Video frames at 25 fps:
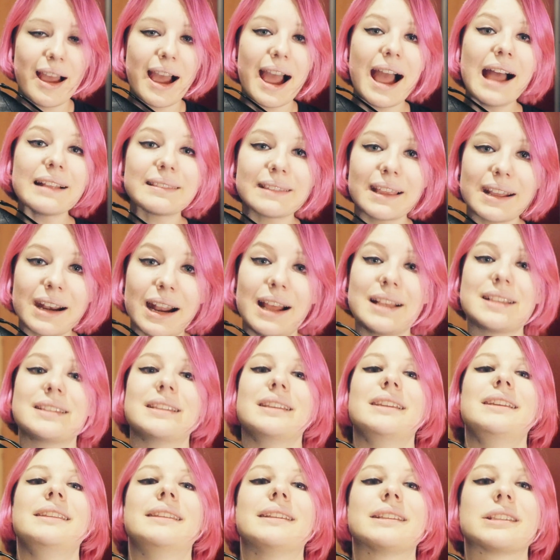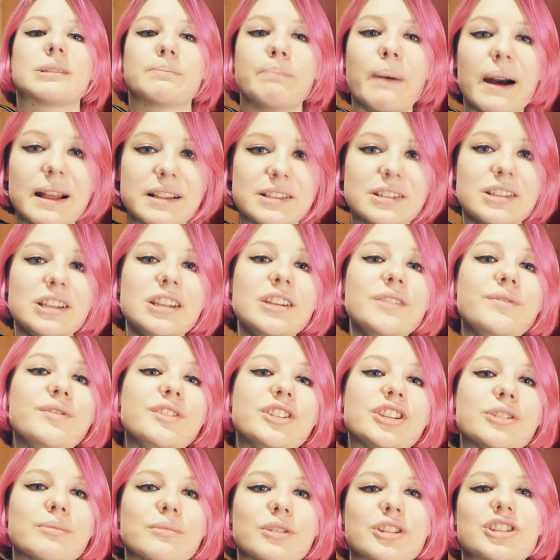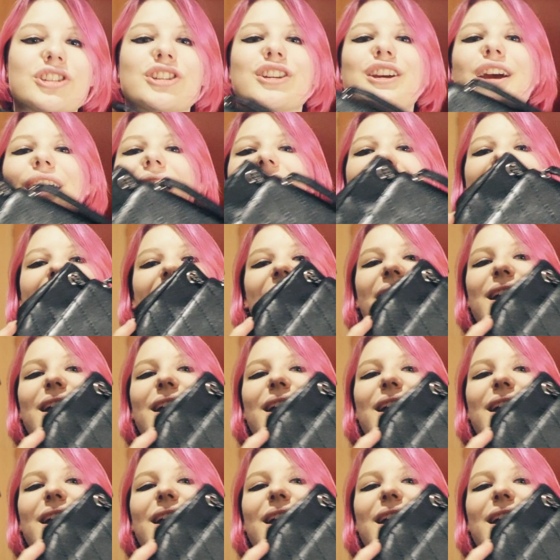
A teraz idę spać i widzimy się